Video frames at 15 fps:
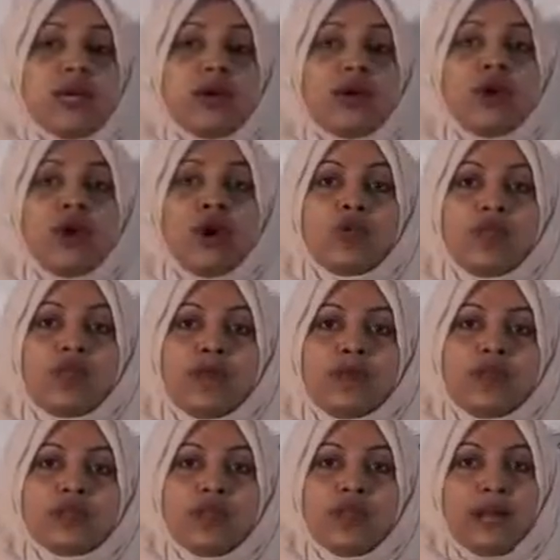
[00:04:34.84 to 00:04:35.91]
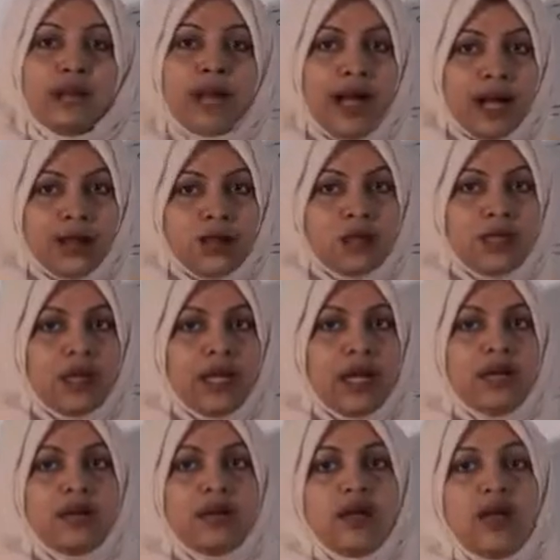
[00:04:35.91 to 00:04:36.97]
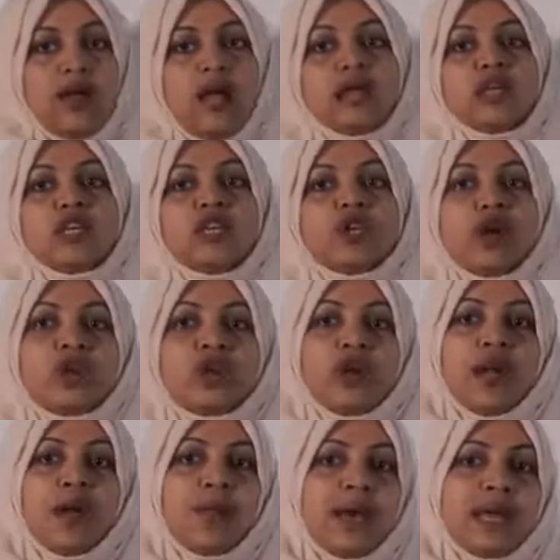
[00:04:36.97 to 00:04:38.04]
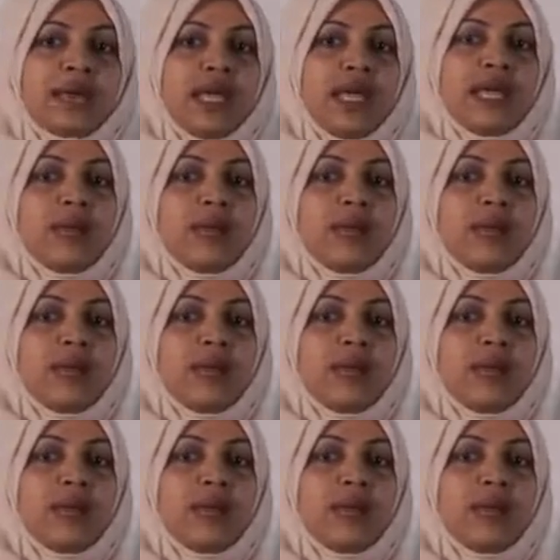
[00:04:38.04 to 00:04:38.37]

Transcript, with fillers: নেট মুনাফাকে গড় বিনিয়োগ দ্বারা ভাগ করলে এটা